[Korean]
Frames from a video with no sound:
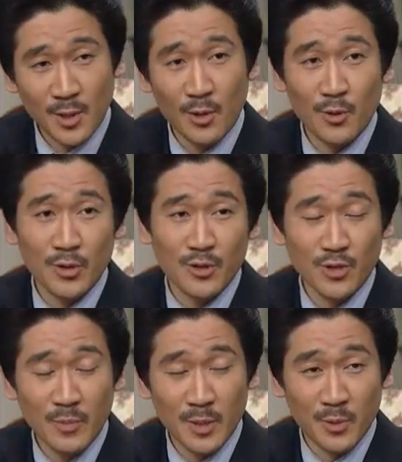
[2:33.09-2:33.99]
성공이
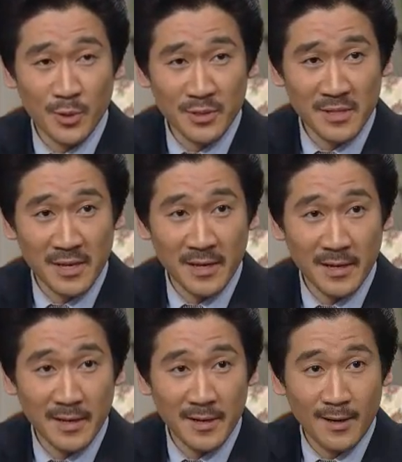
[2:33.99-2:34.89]
눈앞에 보이는데
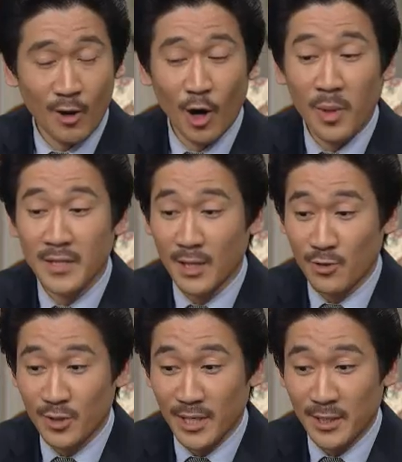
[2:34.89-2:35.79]
엄한 데
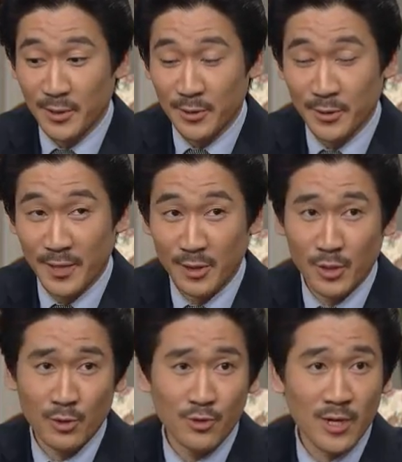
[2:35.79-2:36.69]
투자하시고
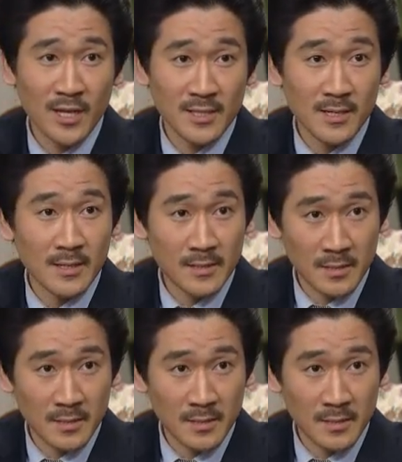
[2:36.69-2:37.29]
나중에 후회하실 일